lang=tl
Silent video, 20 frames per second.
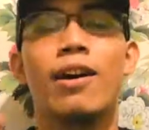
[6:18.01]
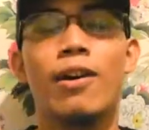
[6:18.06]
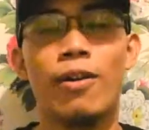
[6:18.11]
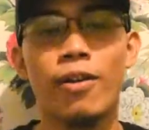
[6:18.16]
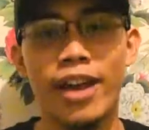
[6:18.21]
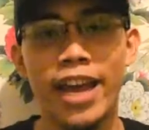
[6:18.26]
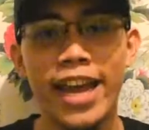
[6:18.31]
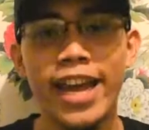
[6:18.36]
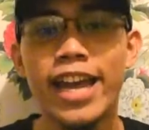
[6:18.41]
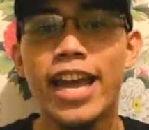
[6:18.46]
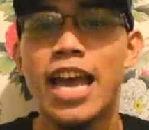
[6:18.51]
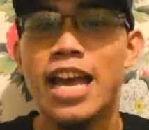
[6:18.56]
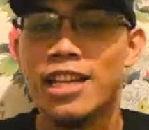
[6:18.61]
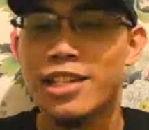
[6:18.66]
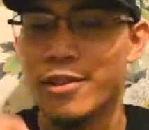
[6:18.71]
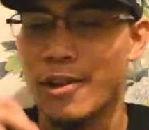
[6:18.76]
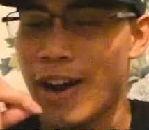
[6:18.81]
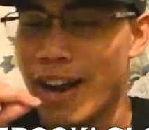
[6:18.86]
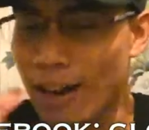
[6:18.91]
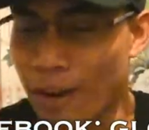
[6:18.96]
Okay?
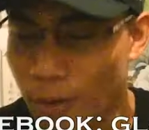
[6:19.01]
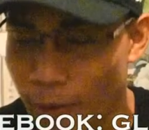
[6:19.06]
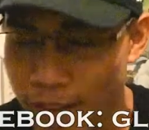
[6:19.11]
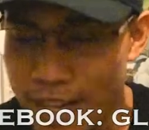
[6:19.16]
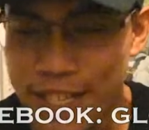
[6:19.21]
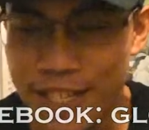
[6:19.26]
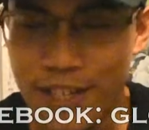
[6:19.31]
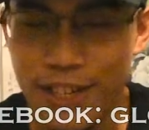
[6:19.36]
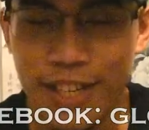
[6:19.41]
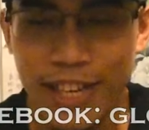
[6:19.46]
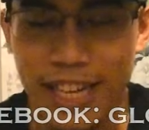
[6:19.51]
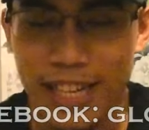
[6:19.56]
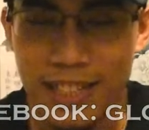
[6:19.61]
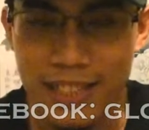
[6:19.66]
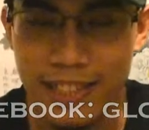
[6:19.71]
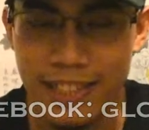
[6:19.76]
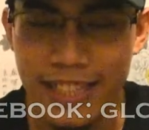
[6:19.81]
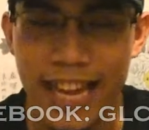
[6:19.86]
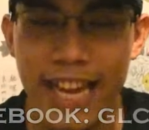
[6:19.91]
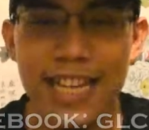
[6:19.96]
So ang question is
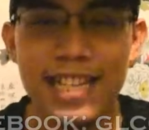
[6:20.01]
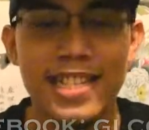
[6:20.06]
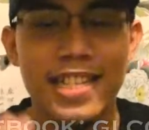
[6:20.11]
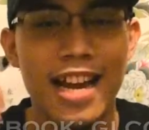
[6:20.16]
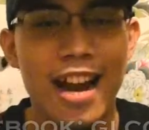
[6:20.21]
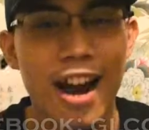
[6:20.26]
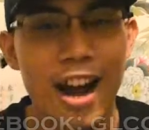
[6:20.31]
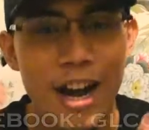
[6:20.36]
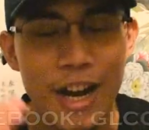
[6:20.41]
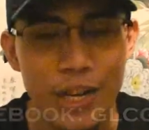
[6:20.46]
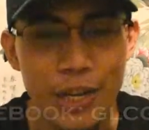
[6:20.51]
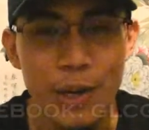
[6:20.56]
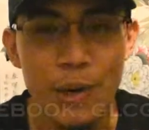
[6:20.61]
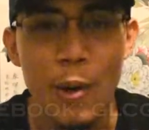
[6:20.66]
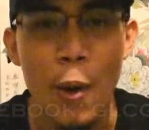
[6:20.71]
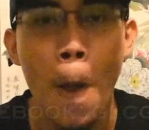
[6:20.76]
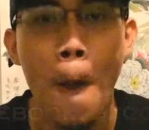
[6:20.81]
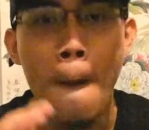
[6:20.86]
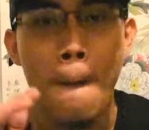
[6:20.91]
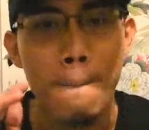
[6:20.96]
this, are
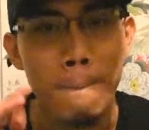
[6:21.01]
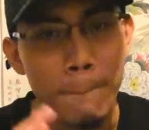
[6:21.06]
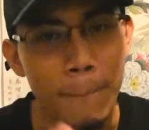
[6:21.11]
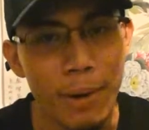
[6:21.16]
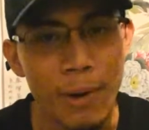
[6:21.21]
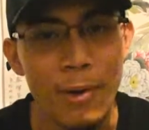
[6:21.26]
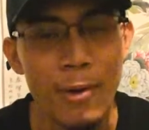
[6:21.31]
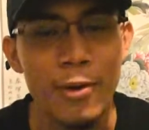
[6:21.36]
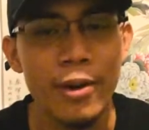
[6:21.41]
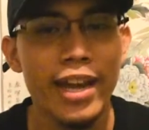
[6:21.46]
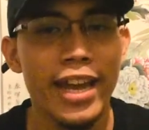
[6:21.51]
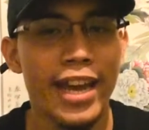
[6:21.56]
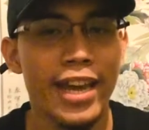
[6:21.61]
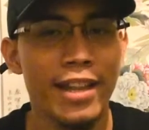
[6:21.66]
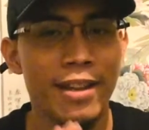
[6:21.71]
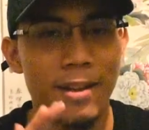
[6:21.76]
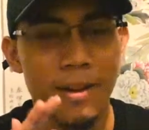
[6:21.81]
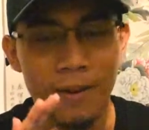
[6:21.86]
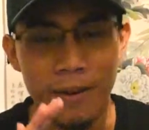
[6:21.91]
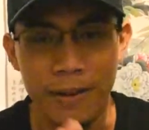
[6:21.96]
you broken
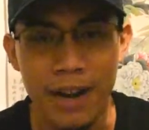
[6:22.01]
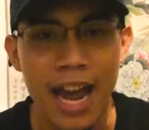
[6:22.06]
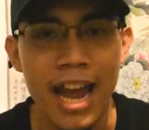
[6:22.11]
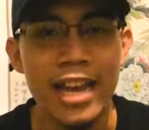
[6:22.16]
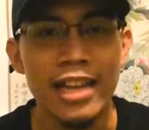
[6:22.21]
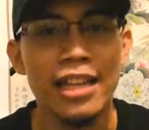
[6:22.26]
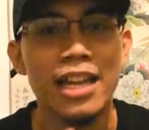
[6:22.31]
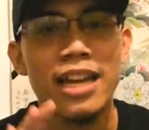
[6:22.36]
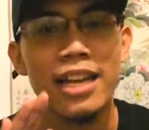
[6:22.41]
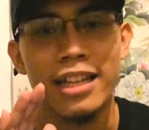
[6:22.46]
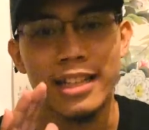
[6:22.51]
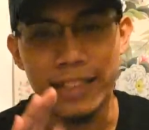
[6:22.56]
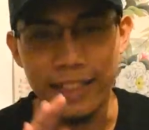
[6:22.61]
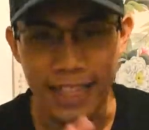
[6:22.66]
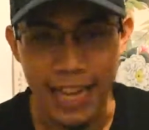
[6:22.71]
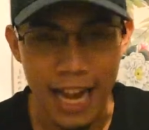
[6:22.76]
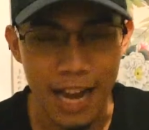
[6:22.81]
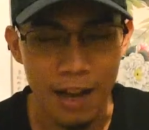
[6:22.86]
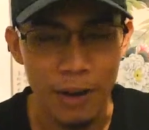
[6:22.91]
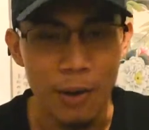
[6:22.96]
right
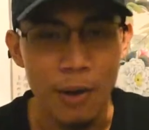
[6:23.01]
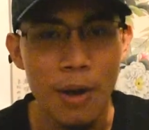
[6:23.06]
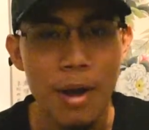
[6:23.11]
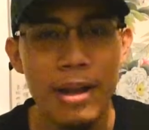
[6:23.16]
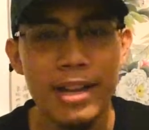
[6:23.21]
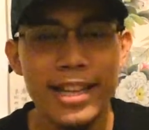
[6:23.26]
now?